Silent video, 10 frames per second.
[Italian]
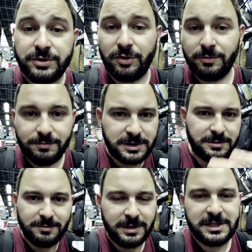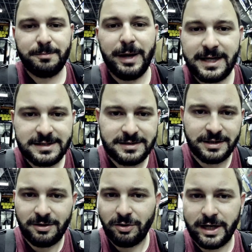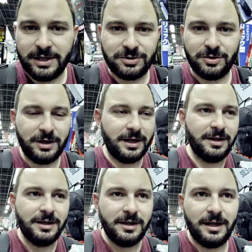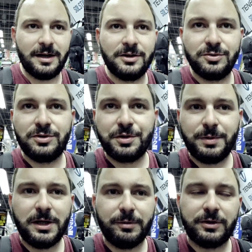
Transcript: sono dispersi in location irraggiungibili per